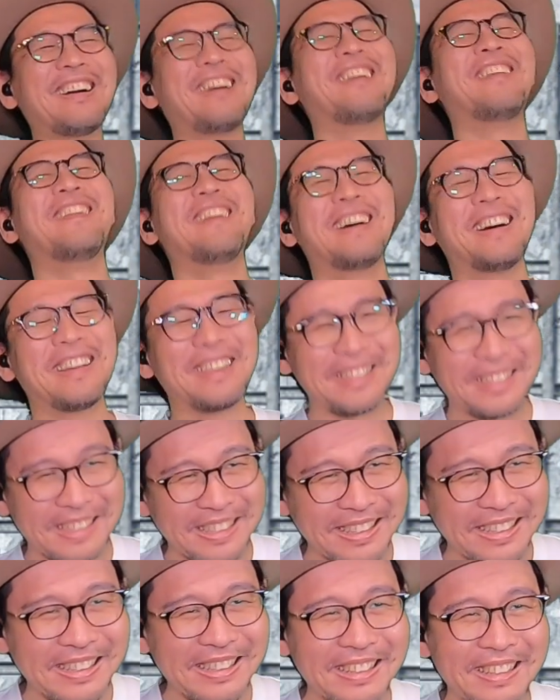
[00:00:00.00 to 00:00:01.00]
かわい
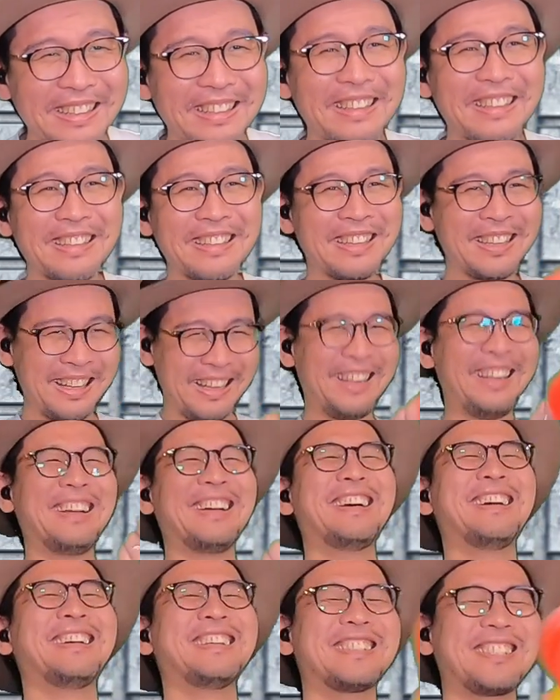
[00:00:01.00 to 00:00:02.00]
い。
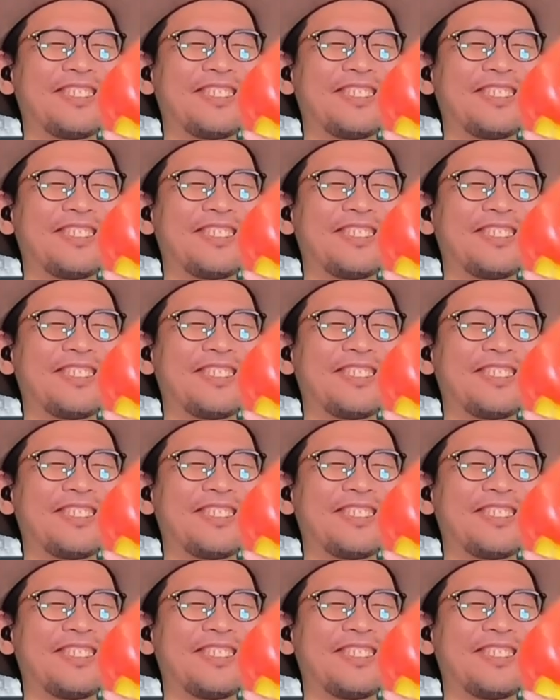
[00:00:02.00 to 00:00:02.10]
あ